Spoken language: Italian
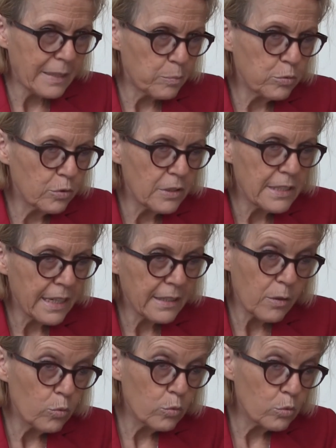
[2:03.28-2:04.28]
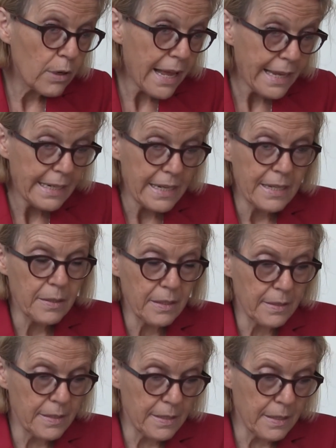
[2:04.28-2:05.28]
dal punto di vista anche culturale,
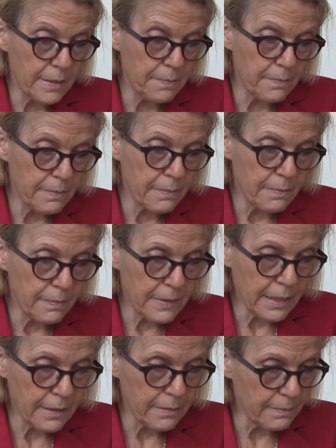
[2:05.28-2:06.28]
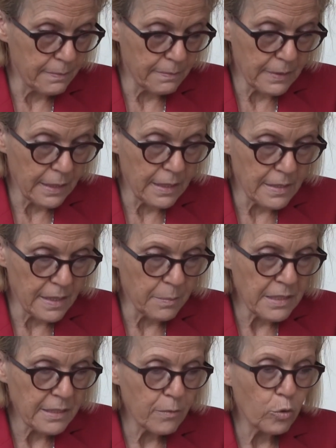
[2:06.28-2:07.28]
eh, mm, te,
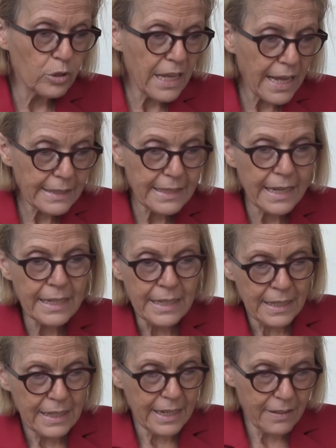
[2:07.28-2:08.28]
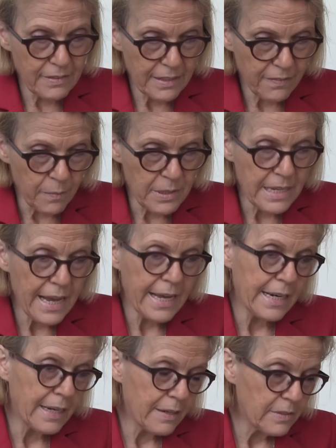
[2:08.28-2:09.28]
tendenzialmente votata alla vita
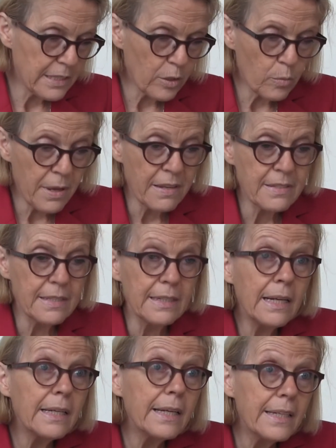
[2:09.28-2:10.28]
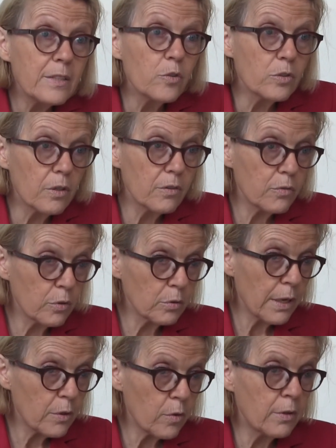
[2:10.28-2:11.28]
familiare, alla vita domestica, e adesso si trova di fronte
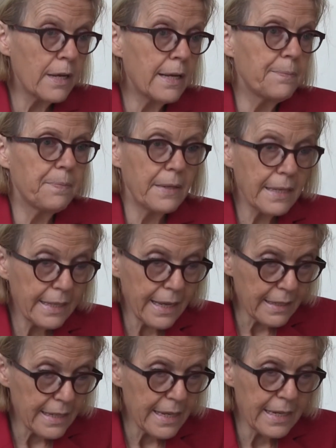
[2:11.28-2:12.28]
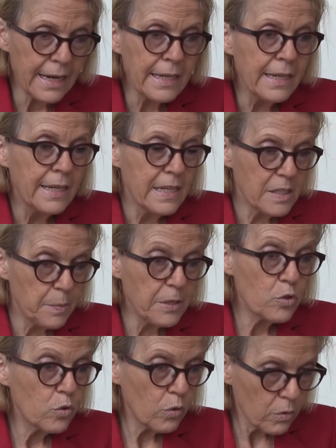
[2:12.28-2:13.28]
a una donna in carriera,
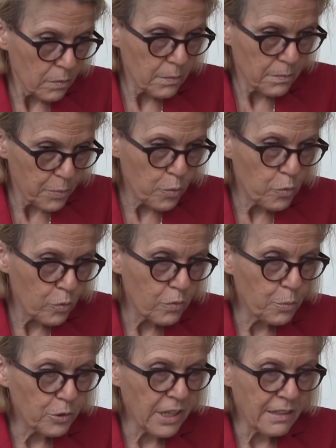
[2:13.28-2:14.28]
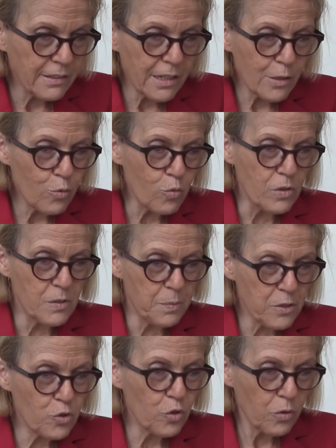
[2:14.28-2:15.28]
spesso più potente di lui,
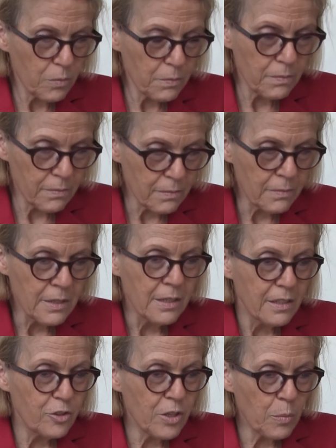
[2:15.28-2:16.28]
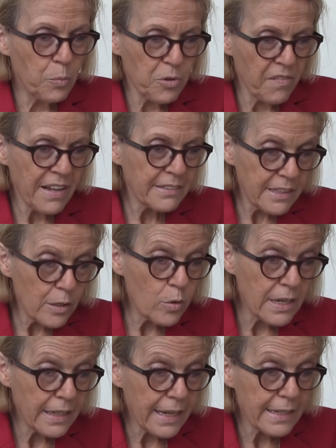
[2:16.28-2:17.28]
spesso mh, diciamo, più avanti di lui
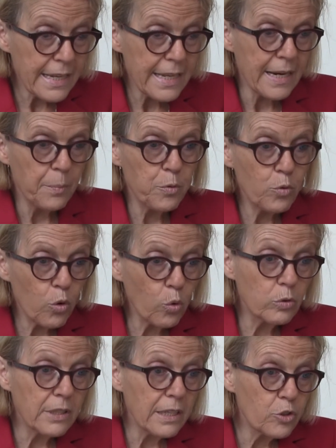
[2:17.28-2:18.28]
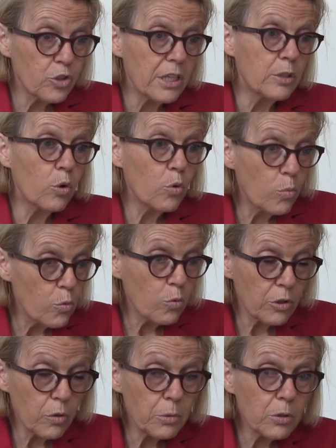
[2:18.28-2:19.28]
nella carriera, più colta, eccetera, o
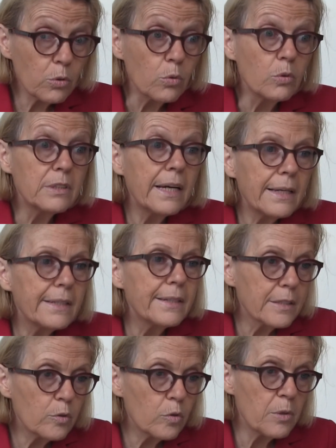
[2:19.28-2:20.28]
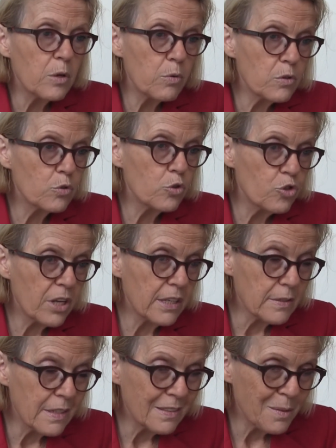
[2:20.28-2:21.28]
comunque non meno colta, eh, secondo me questo
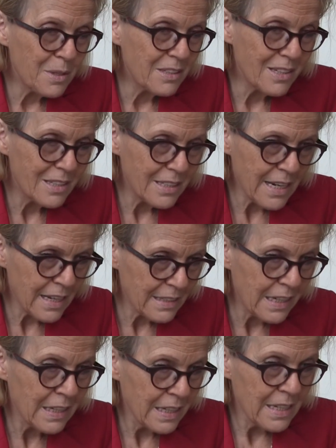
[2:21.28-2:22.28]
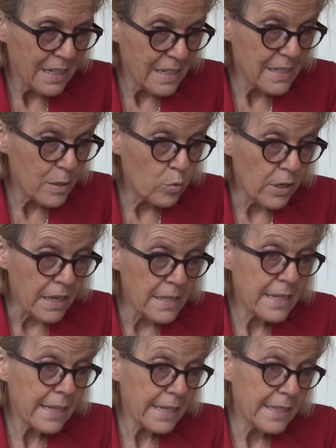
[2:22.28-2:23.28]
genera sentimenti di grande
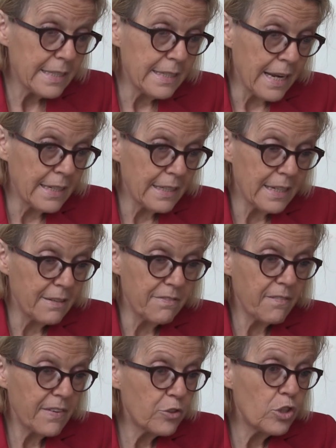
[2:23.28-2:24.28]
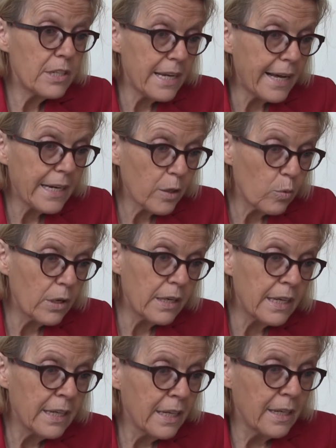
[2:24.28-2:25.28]
insicurezza e, di grande, e fa vacillare
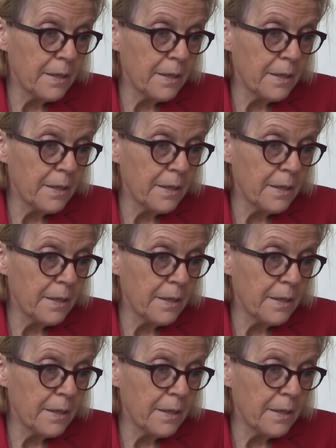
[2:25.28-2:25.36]
quelle